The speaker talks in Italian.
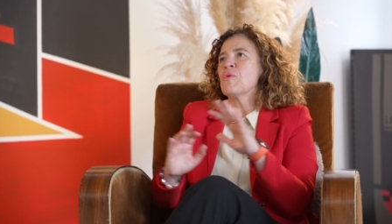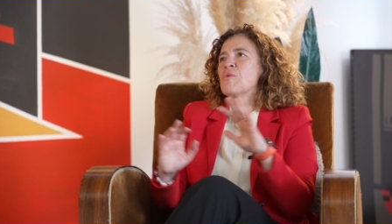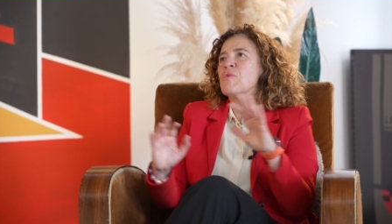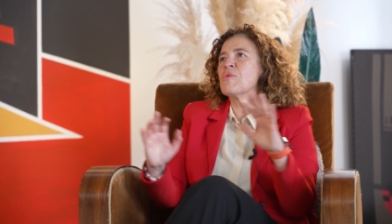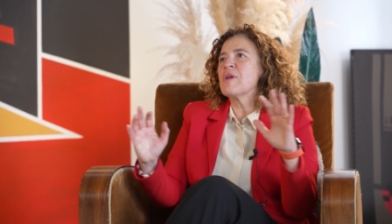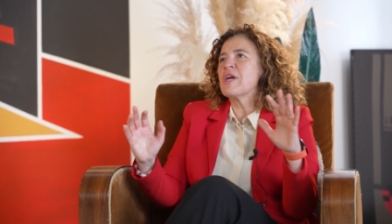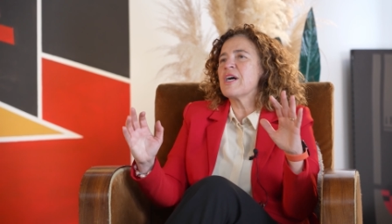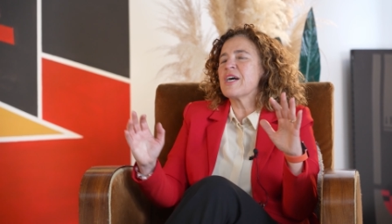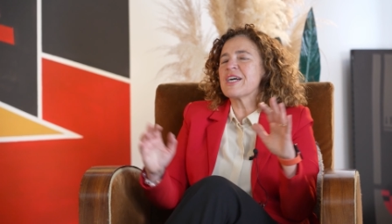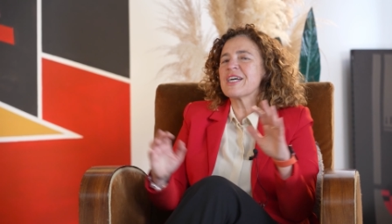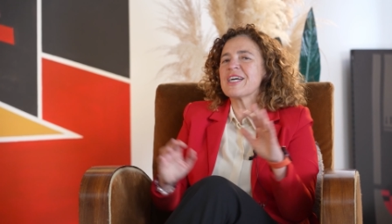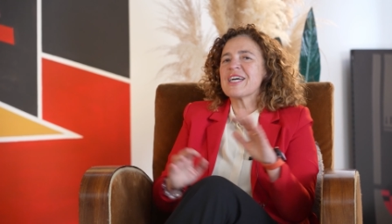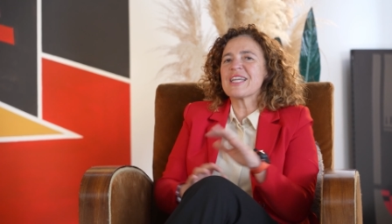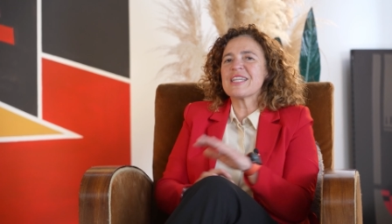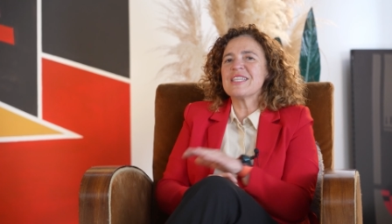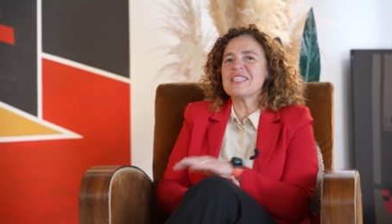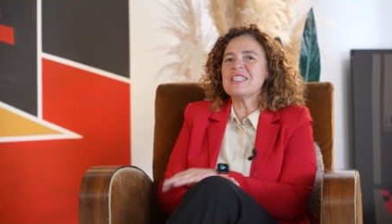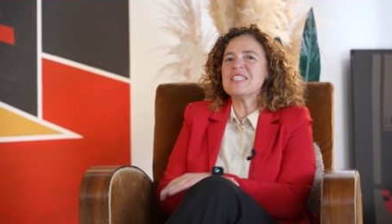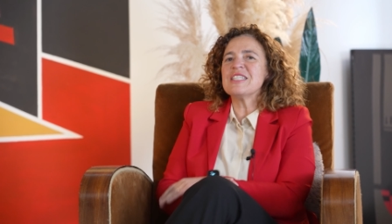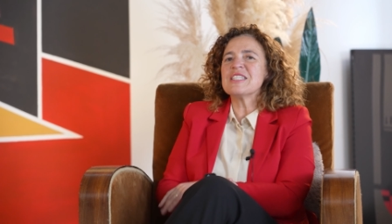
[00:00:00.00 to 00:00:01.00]
una
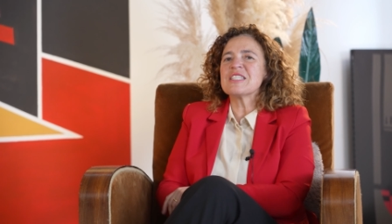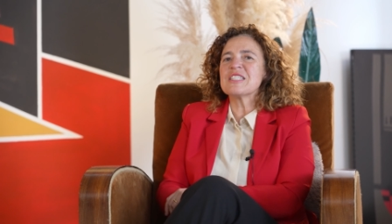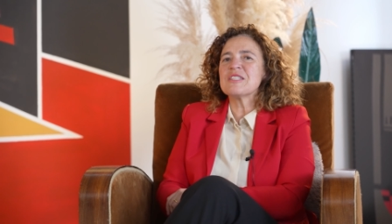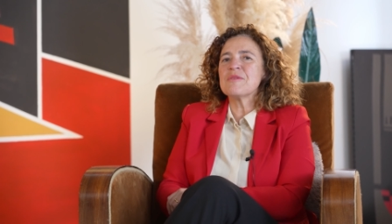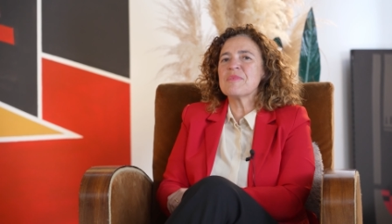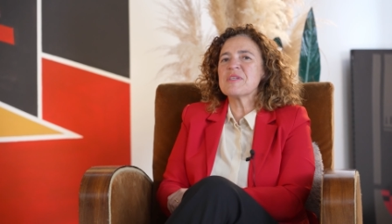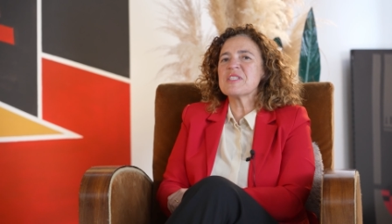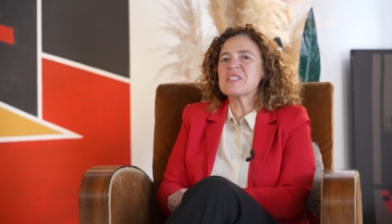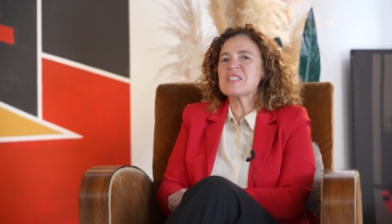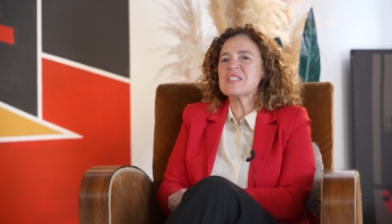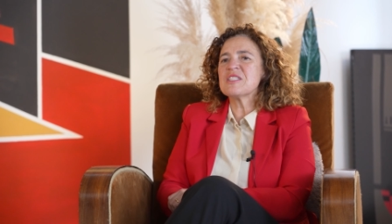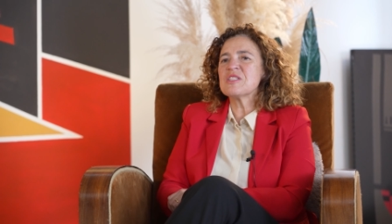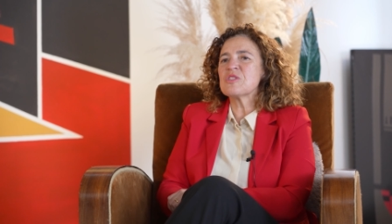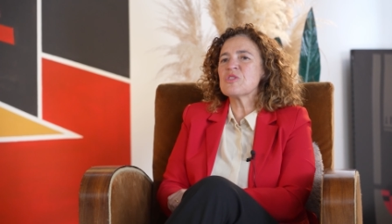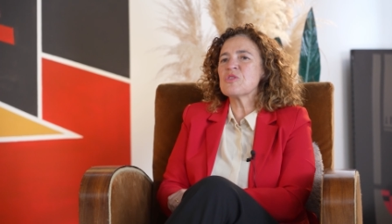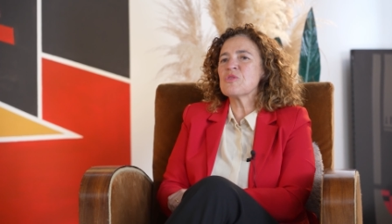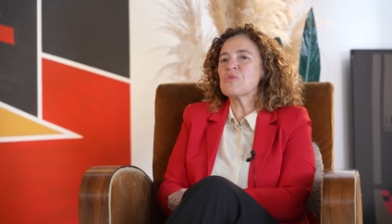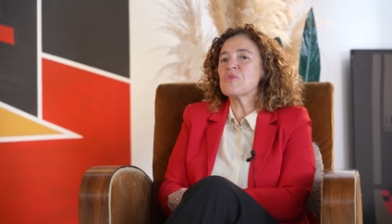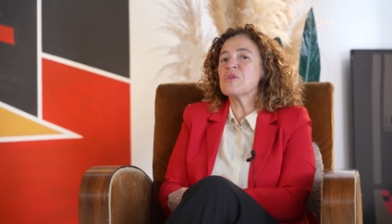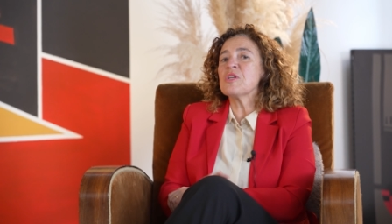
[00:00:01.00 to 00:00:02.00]
grandissima
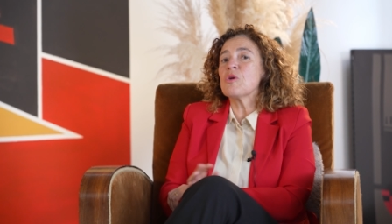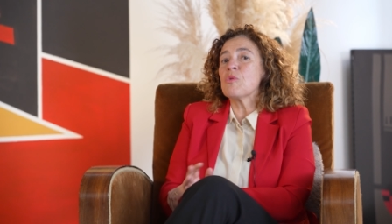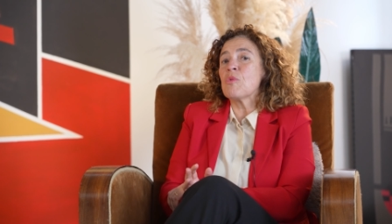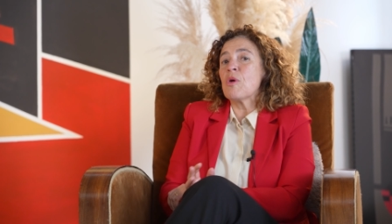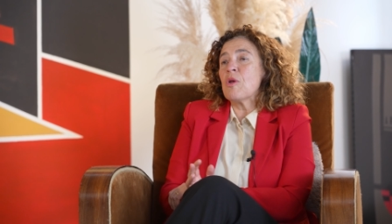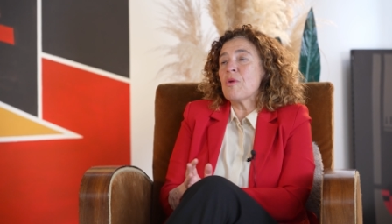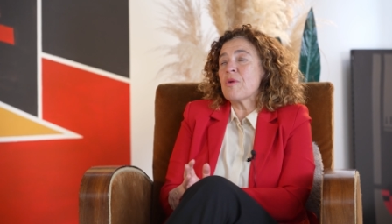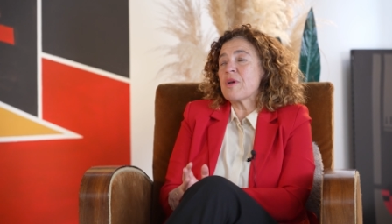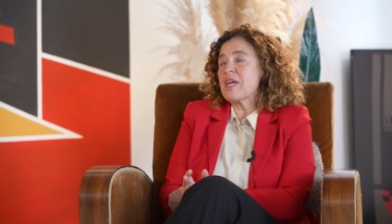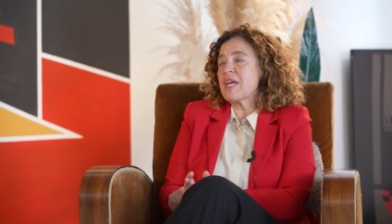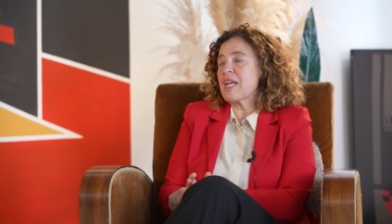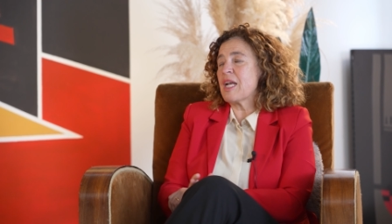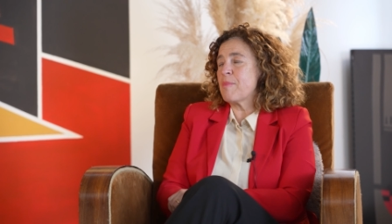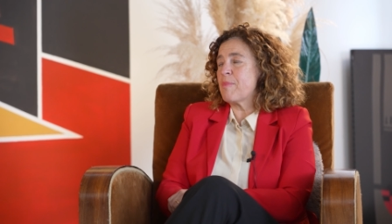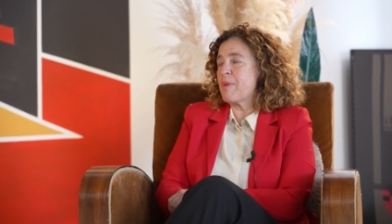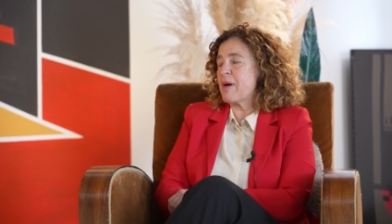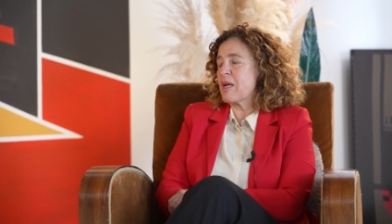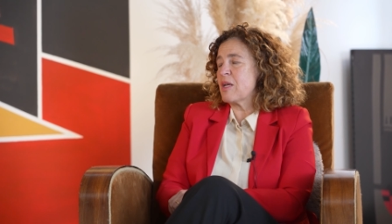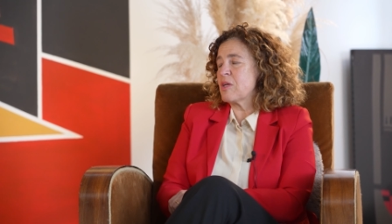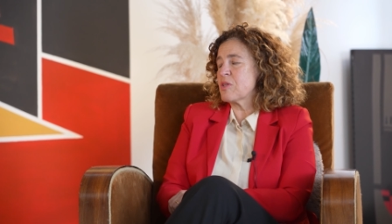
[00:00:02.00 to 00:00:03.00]
estensione in quello che era il
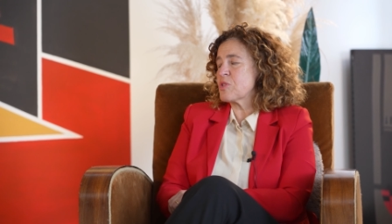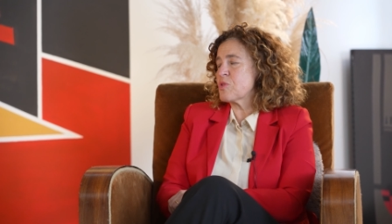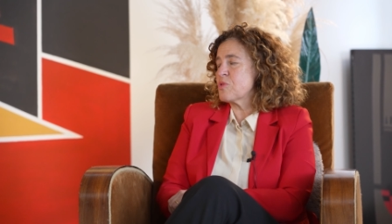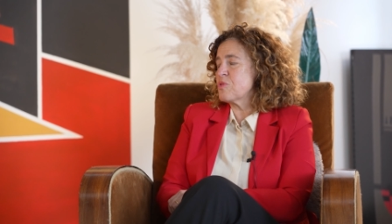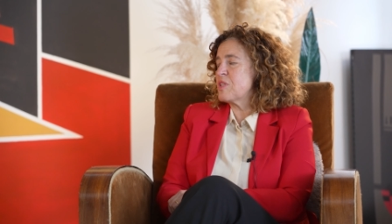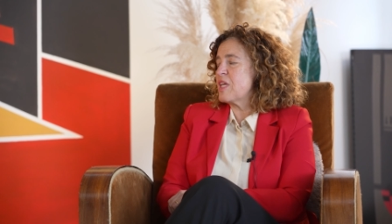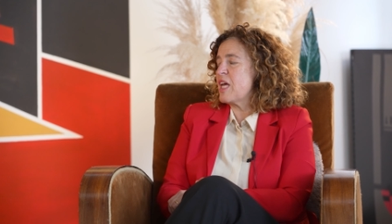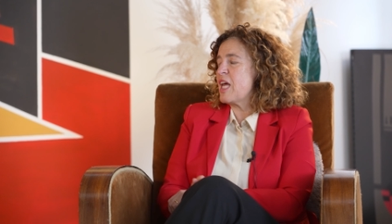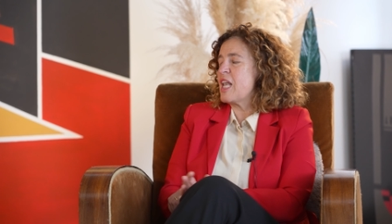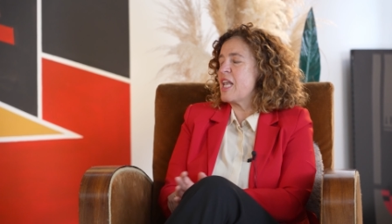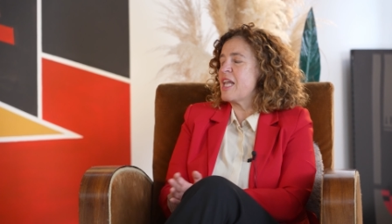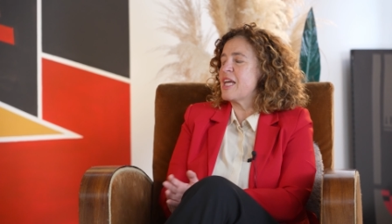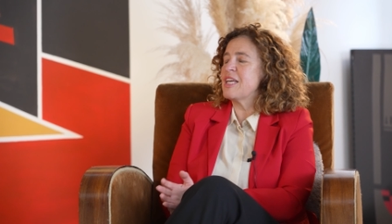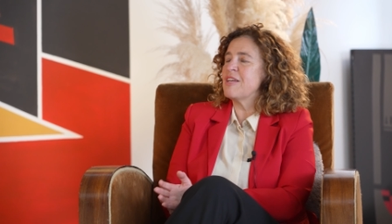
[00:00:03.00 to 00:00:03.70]
Palace Hotel.